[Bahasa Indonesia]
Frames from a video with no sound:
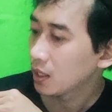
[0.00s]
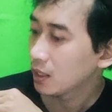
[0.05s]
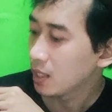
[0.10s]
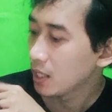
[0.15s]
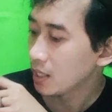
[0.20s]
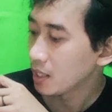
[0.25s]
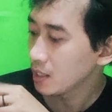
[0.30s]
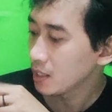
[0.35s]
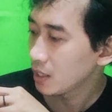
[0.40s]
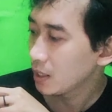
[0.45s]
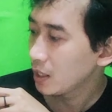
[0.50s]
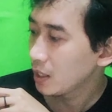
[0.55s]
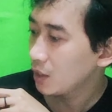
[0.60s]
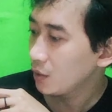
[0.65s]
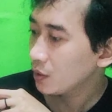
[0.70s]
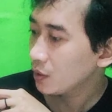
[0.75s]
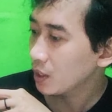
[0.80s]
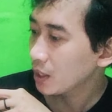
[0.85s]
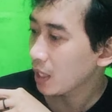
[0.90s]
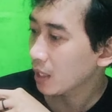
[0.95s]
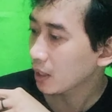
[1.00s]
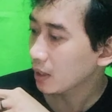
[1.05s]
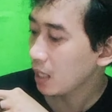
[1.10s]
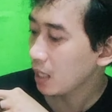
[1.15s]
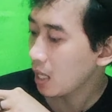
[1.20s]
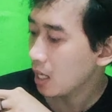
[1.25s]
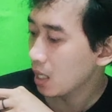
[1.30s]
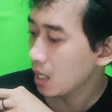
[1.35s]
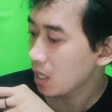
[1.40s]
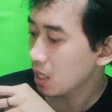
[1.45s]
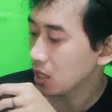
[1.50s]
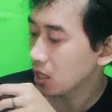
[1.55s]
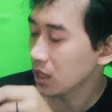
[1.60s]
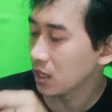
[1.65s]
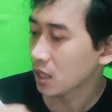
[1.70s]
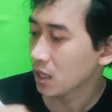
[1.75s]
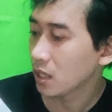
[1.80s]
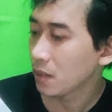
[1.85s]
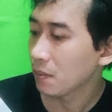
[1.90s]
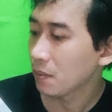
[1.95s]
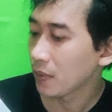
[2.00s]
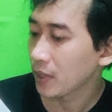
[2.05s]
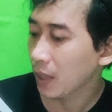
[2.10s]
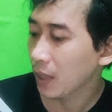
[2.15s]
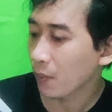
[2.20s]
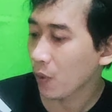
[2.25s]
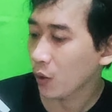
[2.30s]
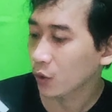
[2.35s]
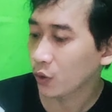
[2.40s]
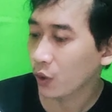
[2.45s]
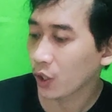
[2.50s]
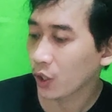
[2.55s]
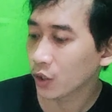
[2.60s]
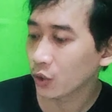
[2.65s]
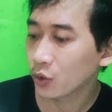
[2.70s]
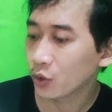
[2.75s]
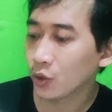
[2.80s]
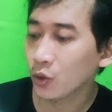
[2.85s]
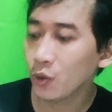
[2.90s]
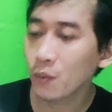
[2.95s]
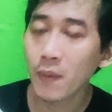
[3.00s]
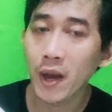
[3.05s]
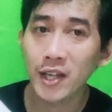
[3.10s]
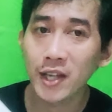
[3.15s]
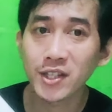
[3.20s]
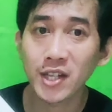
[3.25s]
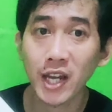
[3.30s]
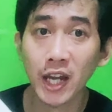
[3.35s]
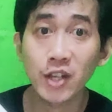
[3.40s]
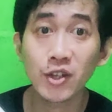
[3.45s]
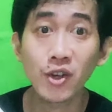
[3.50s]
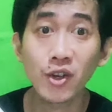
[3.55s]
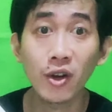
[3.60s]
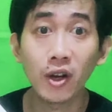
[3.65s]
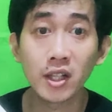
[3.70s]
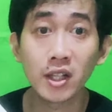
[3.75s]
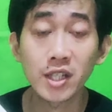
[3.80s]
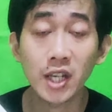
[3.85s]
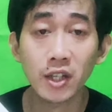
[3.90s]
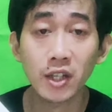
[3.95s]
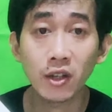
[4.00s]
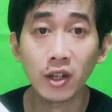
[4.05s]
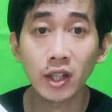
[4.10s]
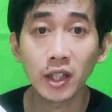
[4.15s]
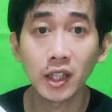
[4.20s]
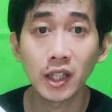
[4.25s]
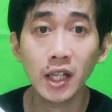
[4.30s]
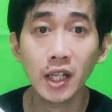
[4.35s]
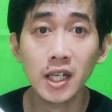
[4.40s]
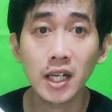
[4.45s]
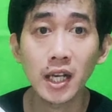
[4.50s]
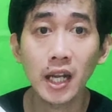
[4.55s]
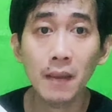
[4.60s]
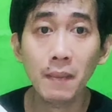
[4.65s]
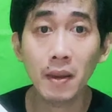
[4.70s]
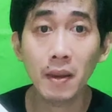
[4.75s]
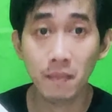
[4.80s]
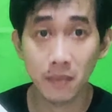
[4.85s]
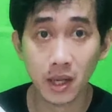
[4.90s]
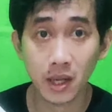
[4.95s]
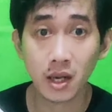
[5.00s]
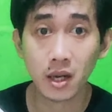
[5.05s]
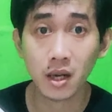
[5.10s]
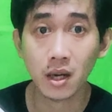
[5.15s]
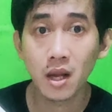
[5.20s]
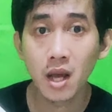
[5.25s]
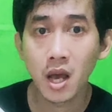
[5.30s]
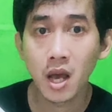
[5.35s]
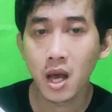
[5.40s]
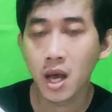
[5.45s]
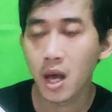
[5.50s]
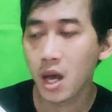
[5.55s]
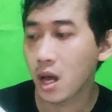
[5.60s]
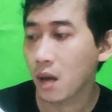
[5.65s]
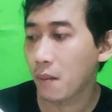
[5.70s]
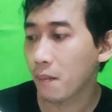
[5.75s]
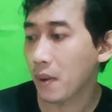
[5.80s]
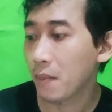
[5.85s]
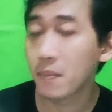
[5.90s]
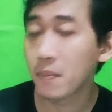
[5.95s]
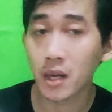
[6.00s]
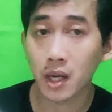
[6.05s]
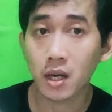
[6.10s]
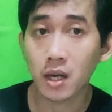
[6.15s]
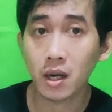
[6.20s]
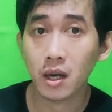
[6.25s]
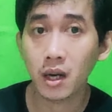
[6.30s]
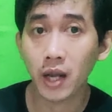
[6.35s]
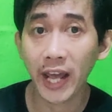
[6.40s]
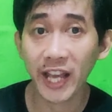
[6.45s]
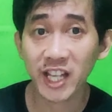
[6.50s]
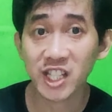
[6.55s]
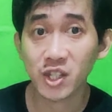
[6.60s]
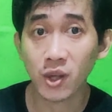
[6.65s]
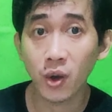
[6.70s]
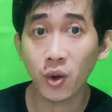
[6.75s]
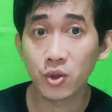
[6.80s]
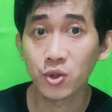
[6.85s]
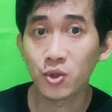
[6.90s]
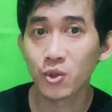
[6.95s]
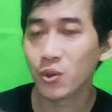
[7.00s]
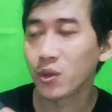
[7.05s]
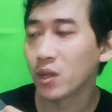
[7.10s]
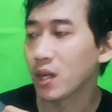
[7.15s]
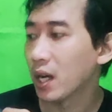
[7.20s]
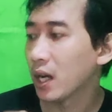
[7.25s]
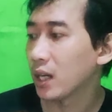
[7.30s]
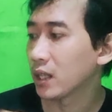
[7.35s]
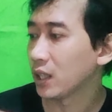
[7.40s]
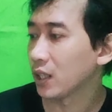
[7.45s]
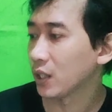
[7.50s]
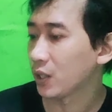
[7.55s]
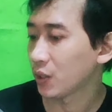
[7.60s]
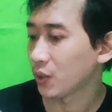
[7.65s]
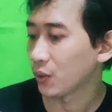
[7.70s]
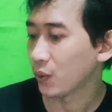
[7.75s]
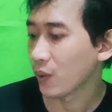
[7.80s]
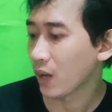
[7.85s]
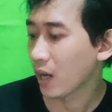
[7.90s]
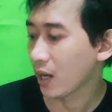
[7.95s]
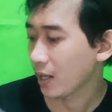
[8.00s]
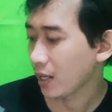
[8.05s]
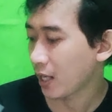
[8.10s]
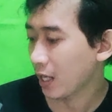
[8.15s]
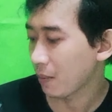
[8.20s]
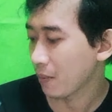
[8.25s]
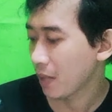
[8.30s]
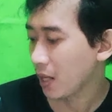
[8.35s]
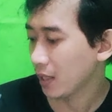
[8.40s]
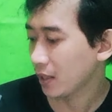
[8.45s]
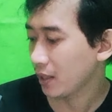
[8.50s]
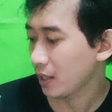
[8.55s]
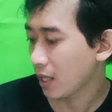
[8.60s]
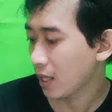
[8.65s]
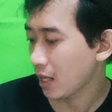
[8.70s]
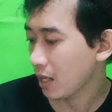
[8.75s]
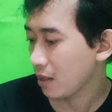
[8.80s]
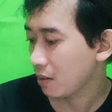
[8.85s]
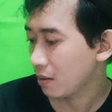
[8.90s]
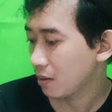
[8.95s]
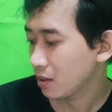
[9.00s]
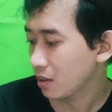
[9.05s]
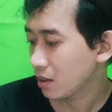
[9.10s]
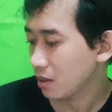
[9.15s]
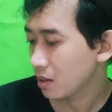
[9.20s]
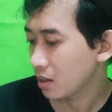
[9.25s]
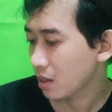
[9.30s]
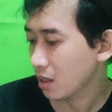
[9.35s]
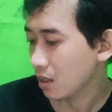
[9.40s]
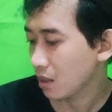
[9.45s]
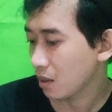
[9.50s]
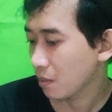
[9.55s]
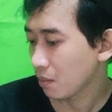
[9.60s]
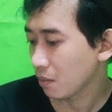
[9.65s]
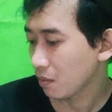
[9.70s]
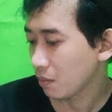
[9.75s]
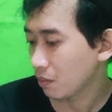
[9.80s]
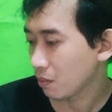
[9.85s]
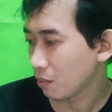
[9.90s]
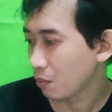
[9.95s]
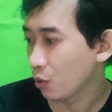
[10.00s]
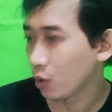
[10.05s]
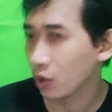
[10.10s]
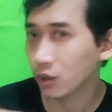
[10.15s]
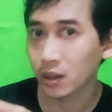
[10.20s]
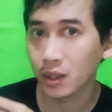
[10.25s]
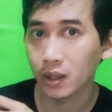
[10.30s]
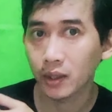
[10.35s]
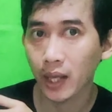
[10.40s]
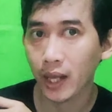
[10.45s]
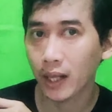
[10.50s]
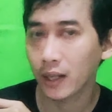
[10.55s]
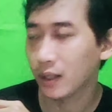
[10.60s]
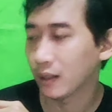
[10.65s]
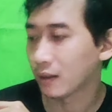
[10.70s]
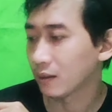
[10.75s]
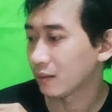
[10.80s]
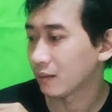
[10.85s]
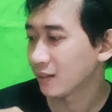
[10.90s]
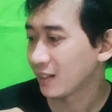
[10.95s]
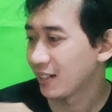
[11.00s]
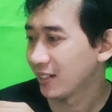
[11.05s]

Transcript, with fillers: Dan di sini tuh ternyata uh, yang moto itu by Chenyol. Chenyol ini adalah member member XO juga gitu. Wah, keren banget ya. Multi talent.